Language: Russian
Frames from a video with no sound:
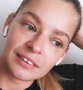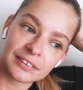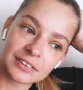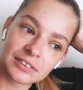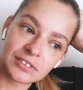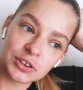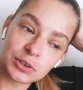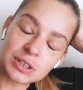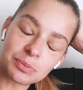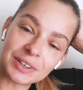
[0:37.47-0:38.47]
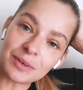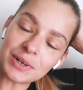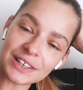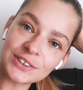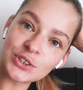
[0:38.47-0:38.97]
А, что типа
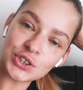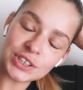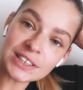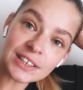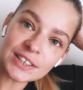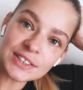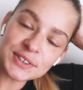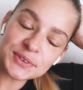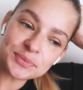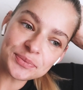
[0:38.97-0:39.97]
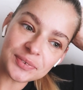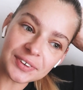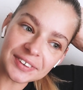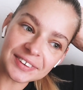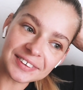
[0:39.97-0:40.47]
там ранние часы есть,
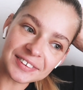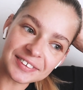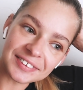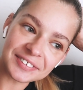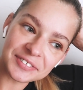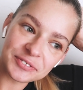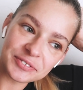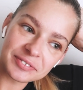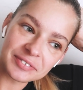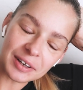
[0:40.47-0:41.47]
а,